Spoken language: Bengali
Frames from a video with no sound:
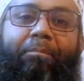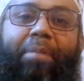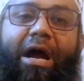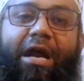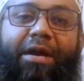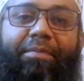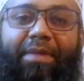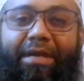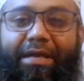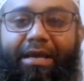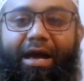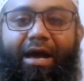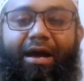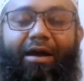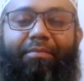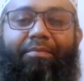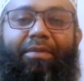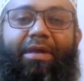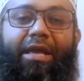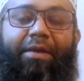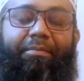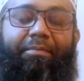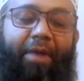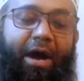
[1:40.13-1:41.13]
বার্মিংহাম
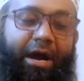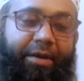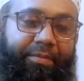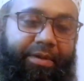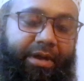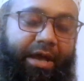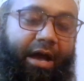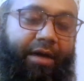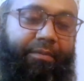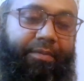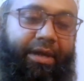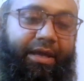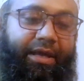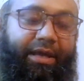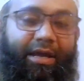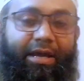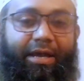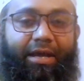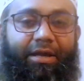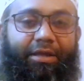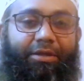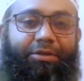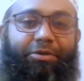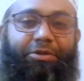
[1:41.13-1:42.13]
এই বার্মিংহামে
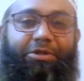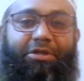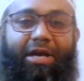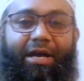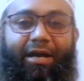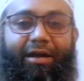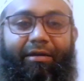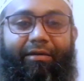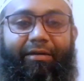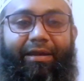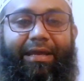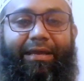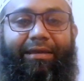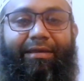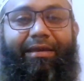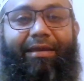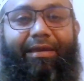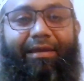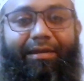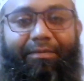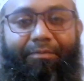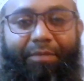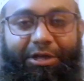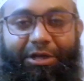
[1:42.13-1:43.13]
দুইটা
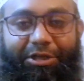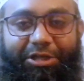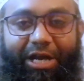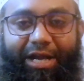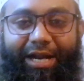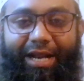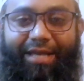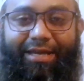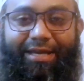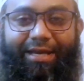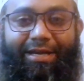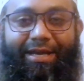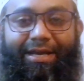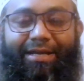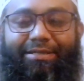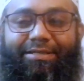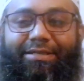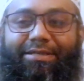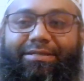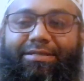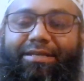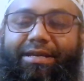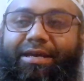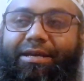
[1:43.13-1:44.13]
ইন বা সারাইখানা
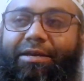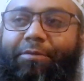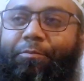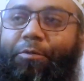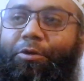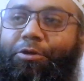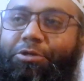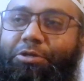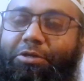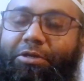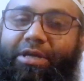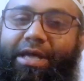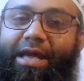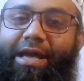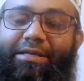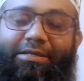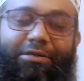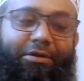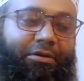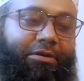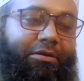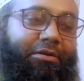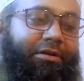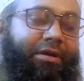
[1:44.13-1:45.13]
আছে যেখানে
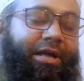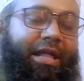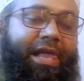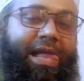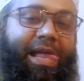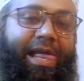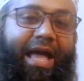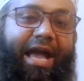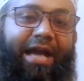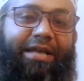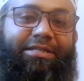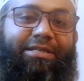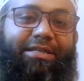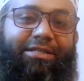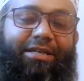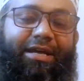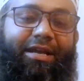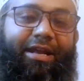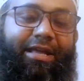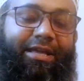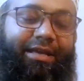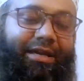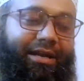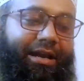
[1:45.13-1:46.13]
একটা হলো একটা
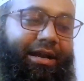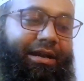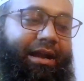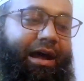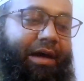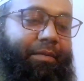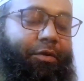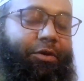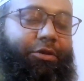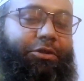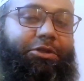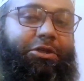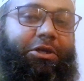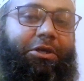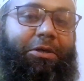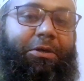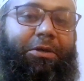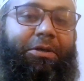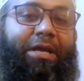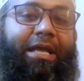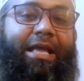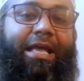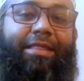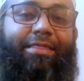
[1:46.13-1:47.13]
সারাইখানার নাম হচ্ছিল
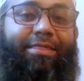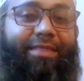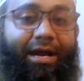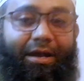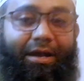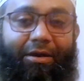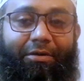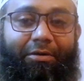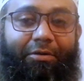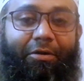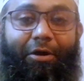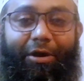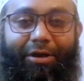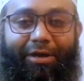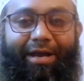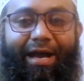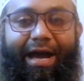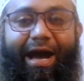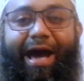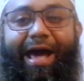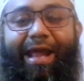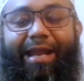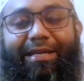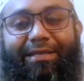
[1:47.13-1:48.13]
দ্য কক
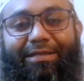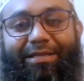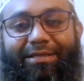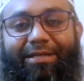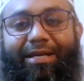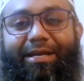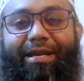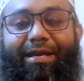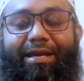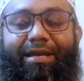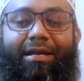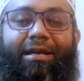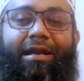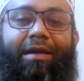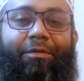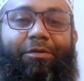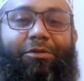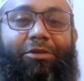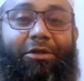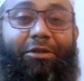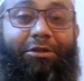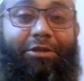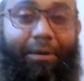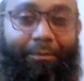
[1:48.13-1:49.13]
আরেকটা সারাই জায়গাটার নাম
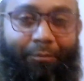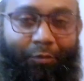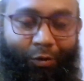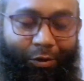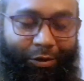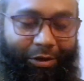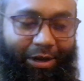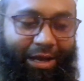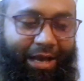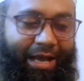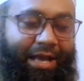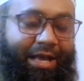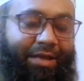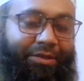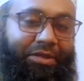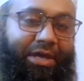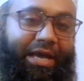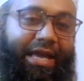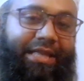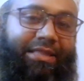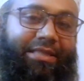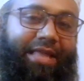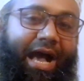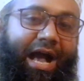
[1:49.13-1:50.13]
ছিল দ্য বুল তো
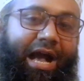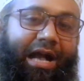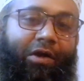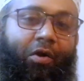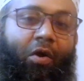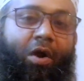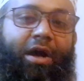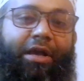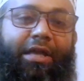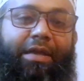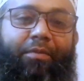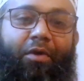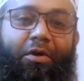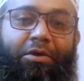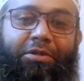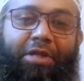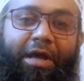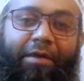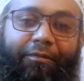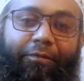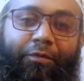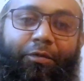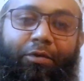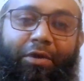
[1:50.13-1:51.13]
এই দ্য কক এবং
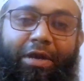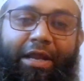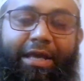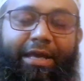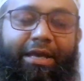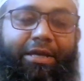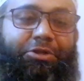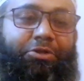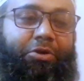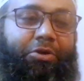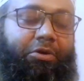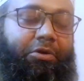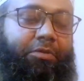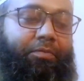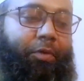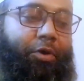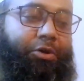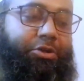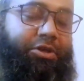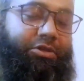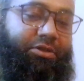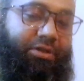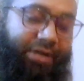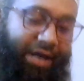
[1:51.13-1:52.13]
দ্য বুলে যখন
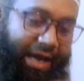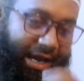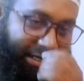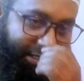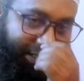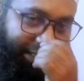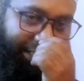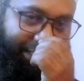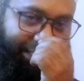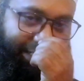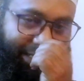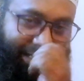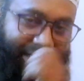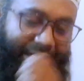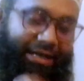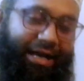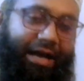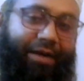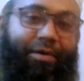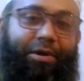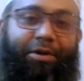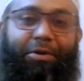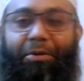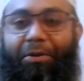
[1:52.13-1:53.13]
পর্যটকরা আসে সেখানে
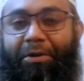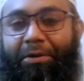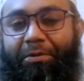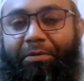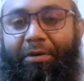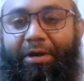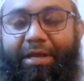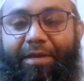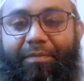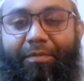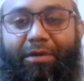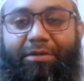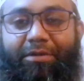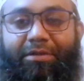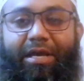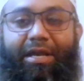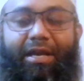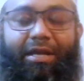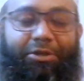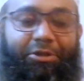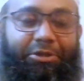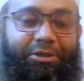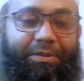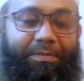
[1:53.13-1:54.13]
খাবার গ্রহণ করে এবং
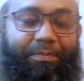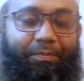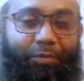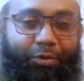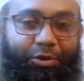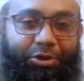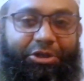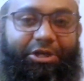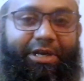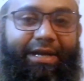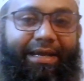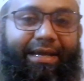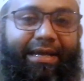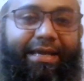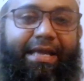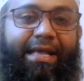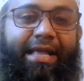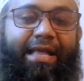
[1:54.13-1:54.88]
তারা বসে